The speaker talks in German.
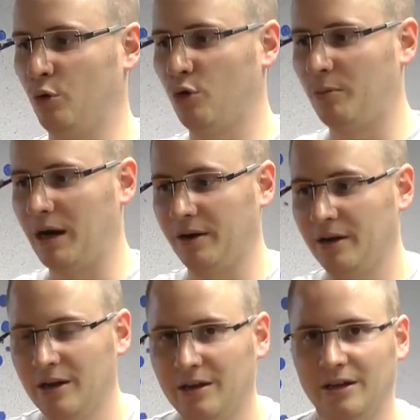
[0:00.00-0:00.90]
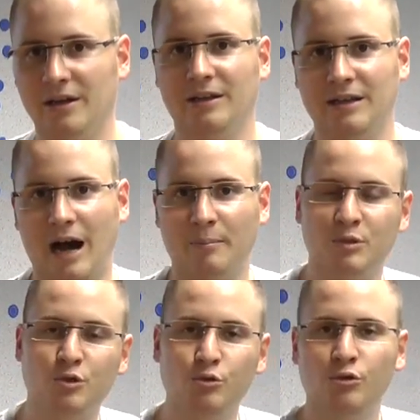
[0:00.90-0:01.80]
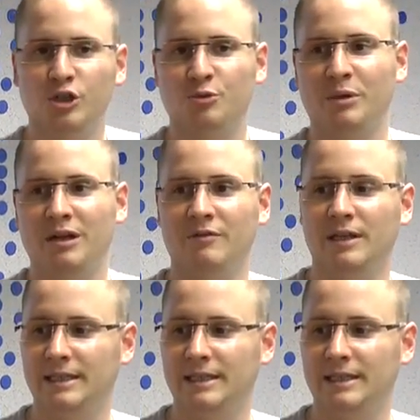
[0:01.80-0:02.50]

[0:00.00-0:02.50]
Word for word: hoch machen. Äh, ab und zu spielen wir